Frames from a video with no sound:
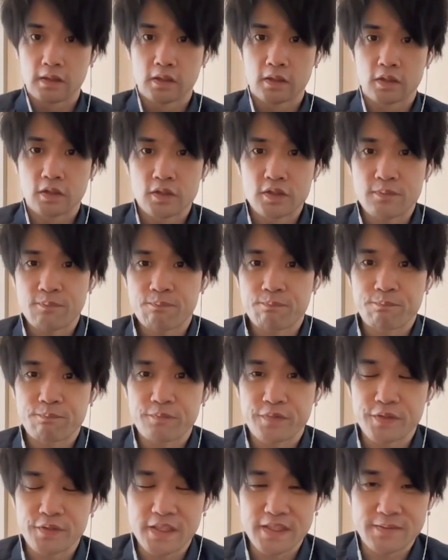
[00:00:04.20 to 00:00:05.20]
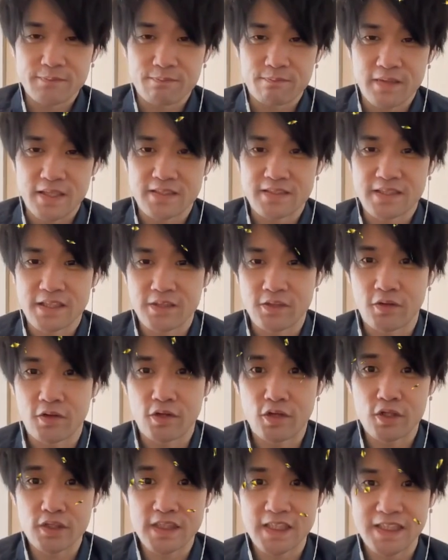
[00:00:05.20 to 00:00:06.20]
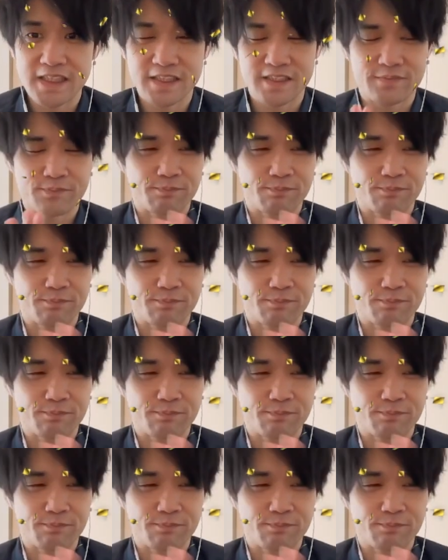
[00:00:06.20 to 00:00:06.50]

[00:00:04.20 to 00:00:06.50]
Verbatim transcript: にちは、ゆうです。バズナのお時間です。